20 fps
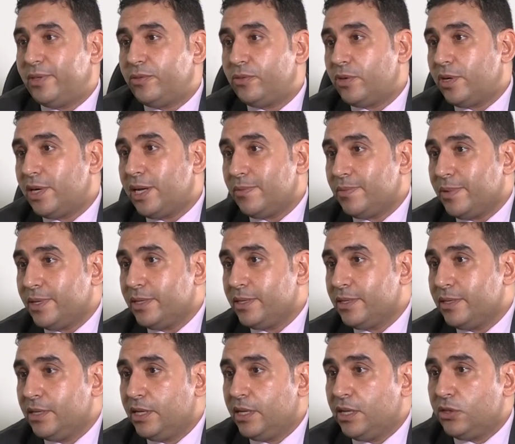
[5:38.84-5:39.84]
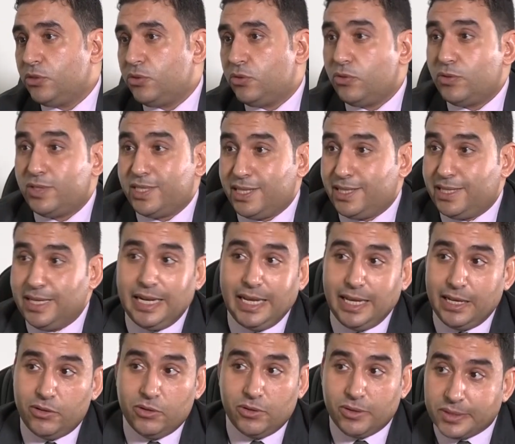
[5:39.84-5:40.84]
mettre la main sur ces
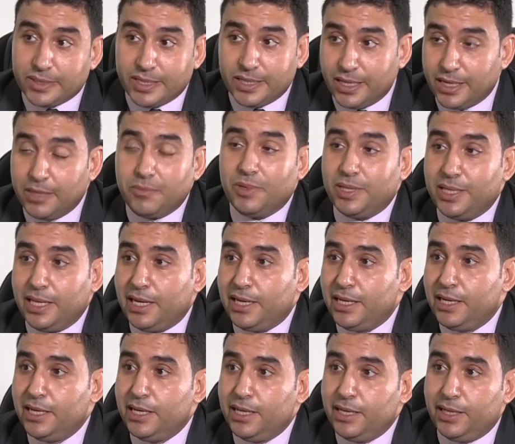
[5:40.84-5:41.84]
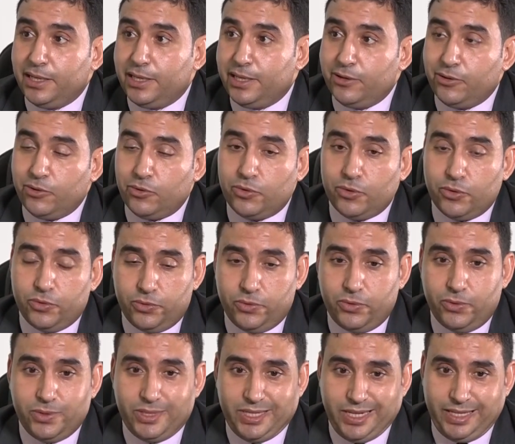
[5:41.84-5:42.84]
délinquants, ces criminels qui ont
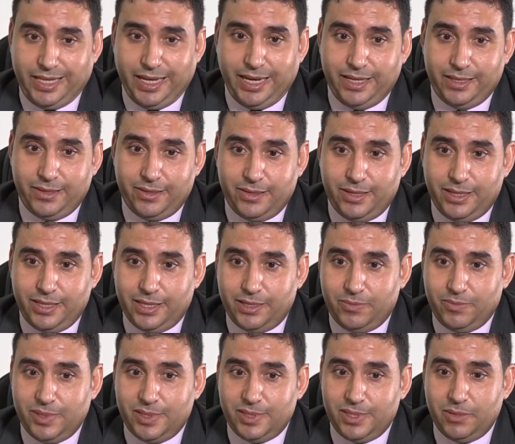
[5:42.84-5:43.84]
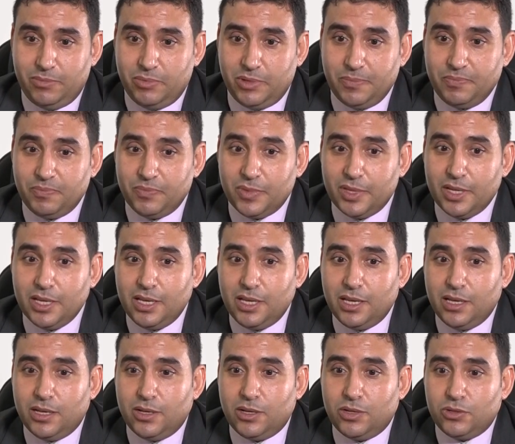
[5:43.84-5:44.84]
connu cet acte inadmissible.
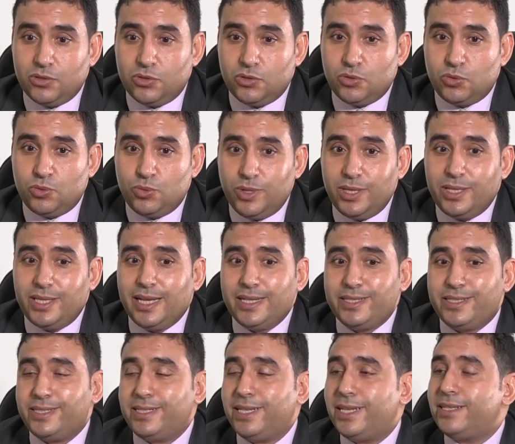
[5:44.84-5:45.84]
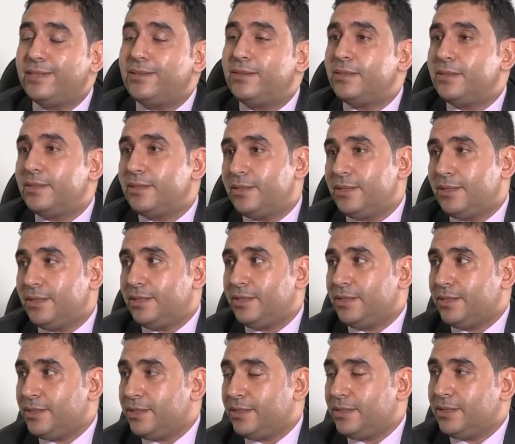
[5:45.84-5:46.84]
Suite à cette
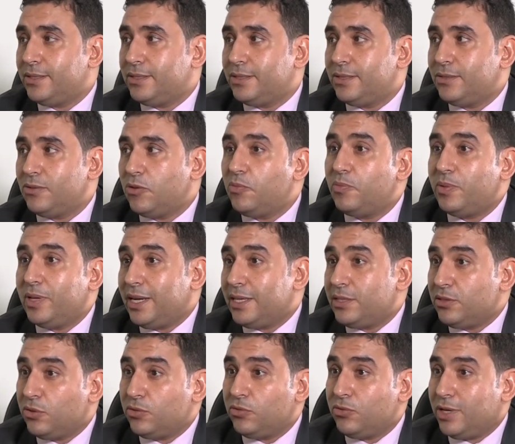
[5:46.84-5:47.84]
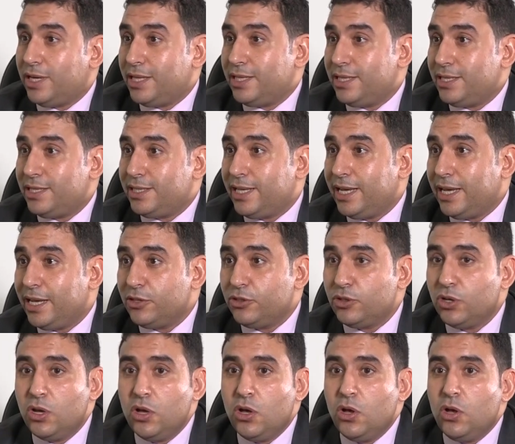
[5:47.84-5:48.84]
euh, opération de
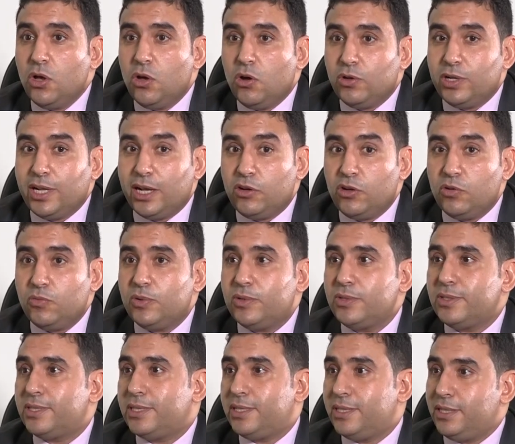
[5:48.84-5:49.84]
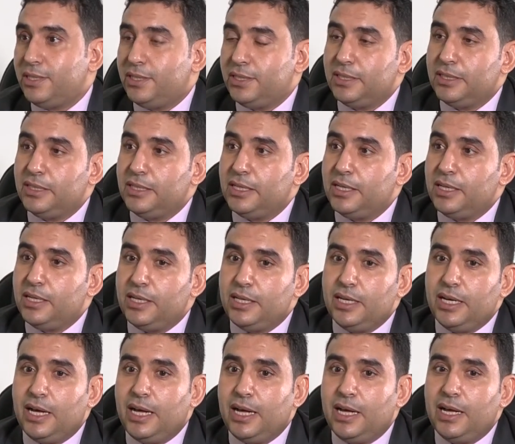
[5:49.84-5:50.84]
ratissage, on a commencé
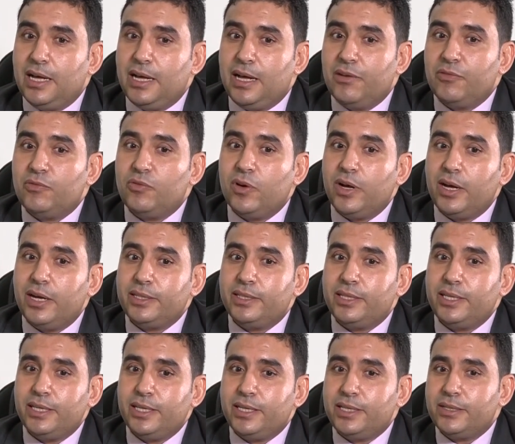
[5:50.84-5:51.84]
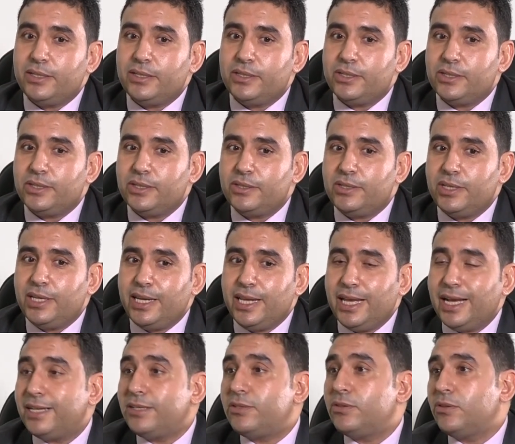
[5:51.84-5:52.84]
à avoir des
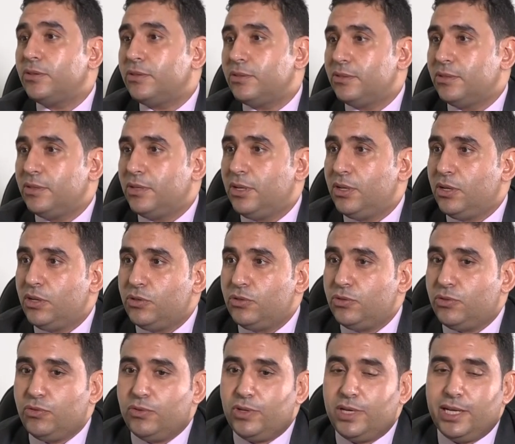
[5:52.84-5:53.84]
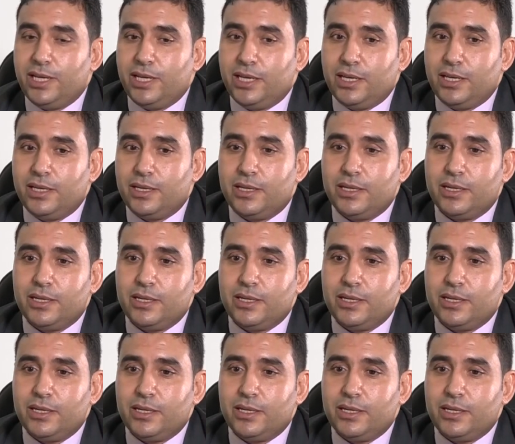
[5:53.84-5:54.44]
réactions sur les